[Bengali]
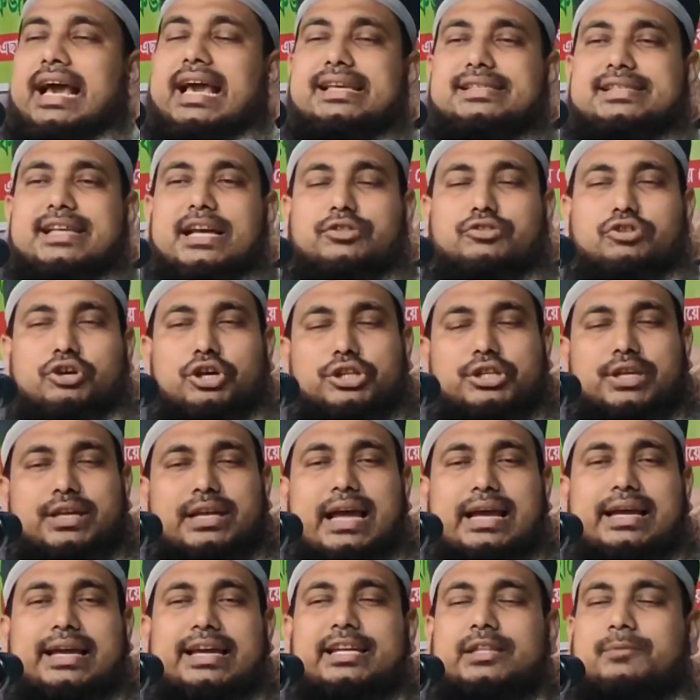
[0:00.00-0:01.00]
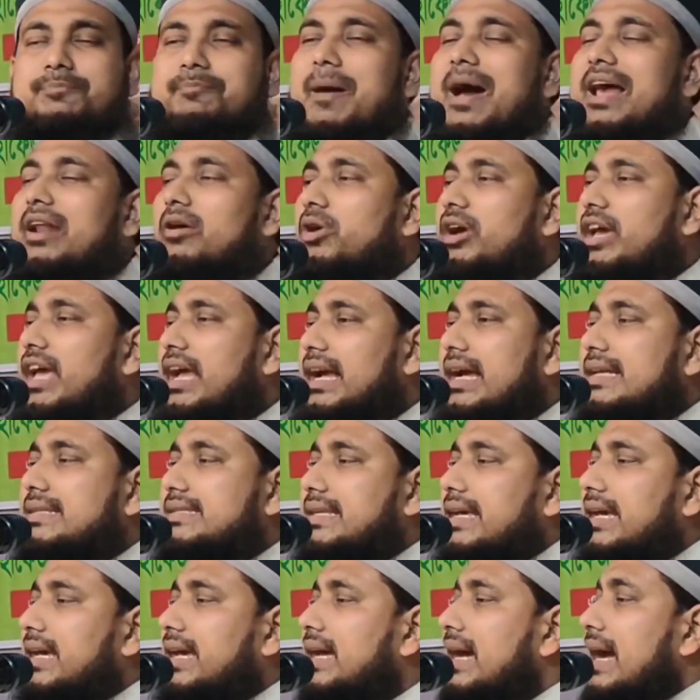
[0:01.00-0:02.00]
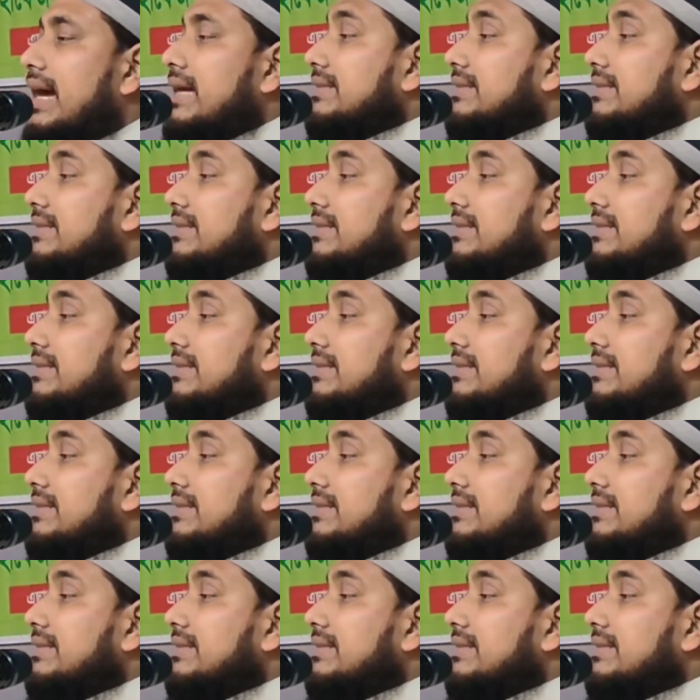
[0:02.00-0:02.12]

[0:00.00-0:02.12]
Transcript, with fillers: এই যে দুই দিন আগে ঈদ পার হয়ে গেছে